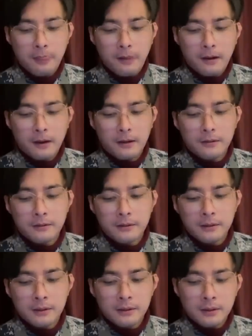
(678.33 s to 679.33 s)
啊，
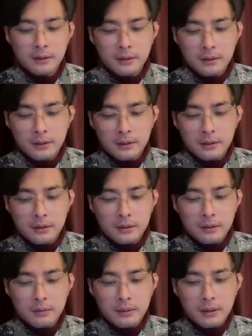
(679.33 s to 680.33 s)

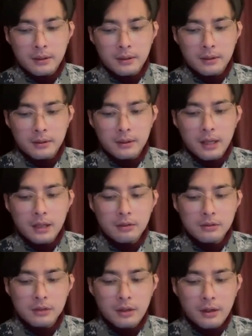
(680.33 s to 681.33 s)
那么大家都
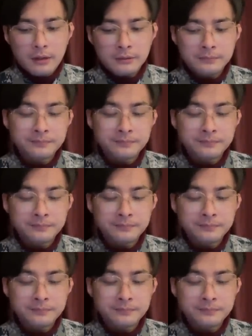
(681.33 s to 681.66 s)
知道啊，